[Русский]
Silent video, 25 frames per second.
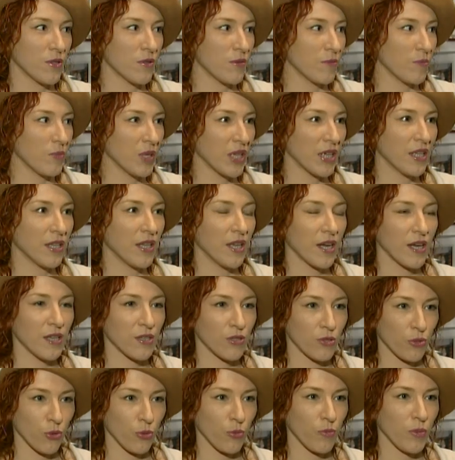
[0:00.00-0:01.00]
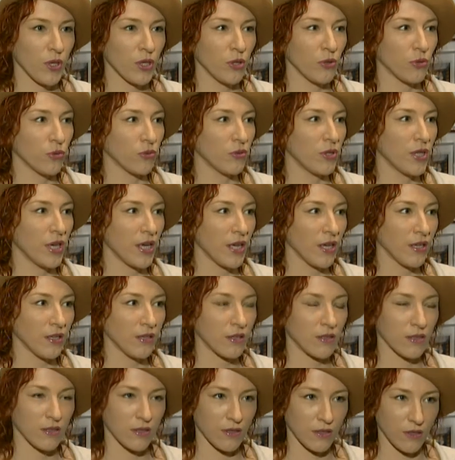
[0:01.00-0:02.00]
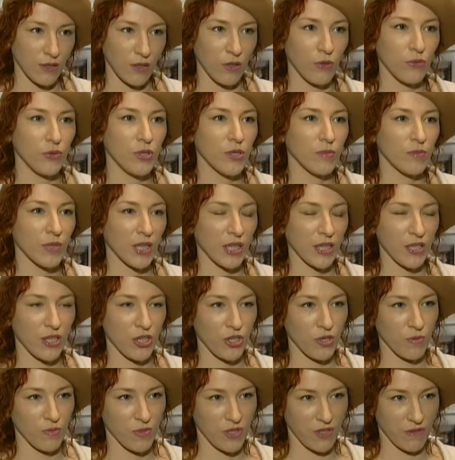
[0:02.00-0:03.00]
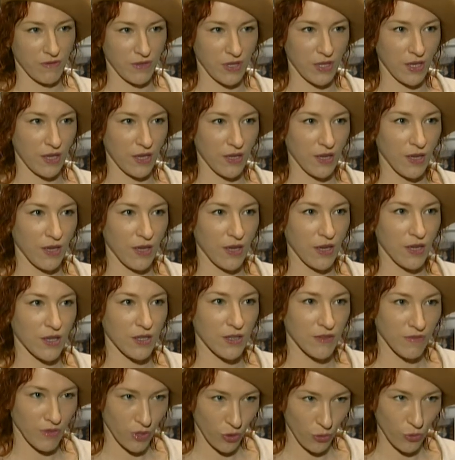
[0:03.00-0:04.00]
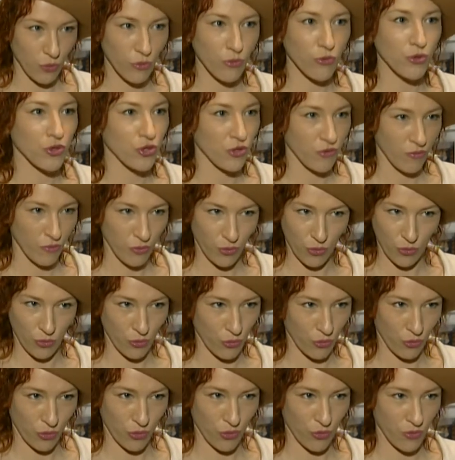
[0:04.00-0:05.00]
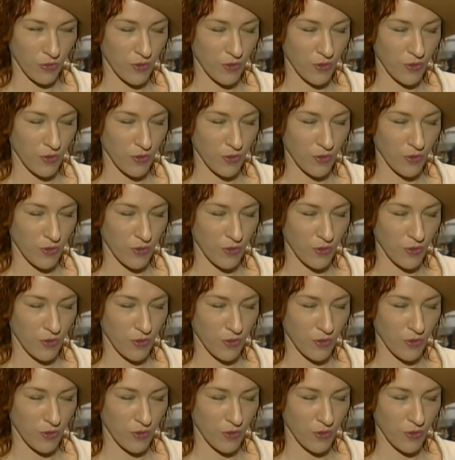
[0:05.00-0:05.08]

благодаря инструменту дарит э, людям, находящимся в зале, свою живую душу.